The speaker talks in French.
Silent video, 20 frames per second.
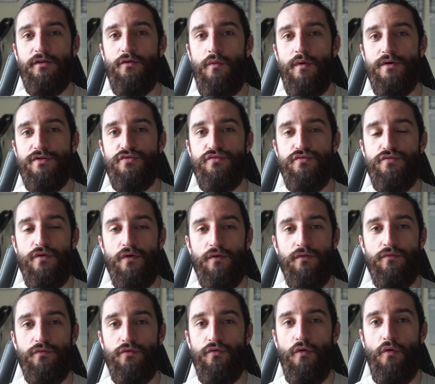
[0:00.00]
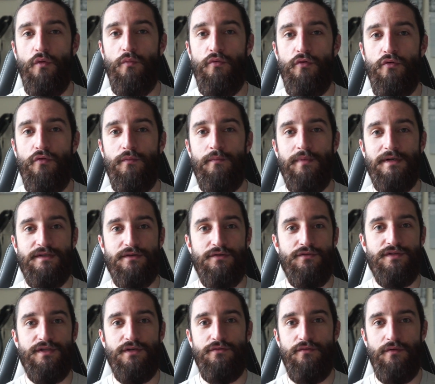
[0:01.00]
trois jours de repos parce
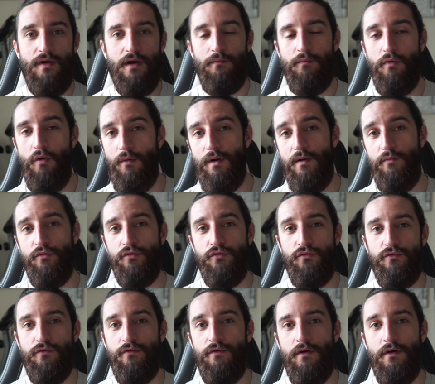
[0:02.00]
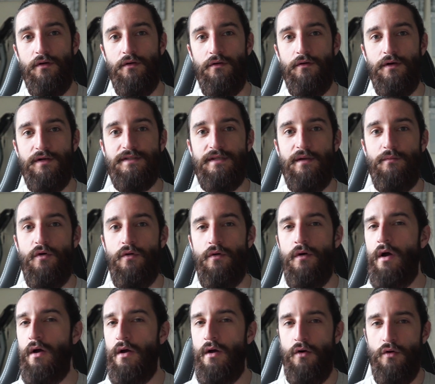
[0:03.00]
que j'ai eu un problème au dos euh, récemment,
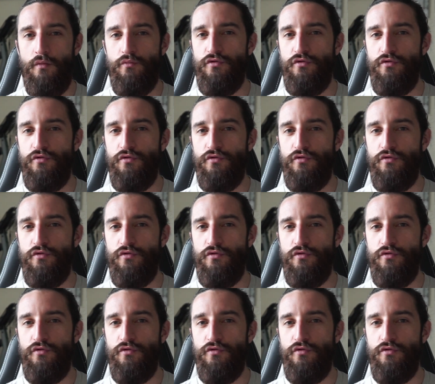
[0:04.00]
au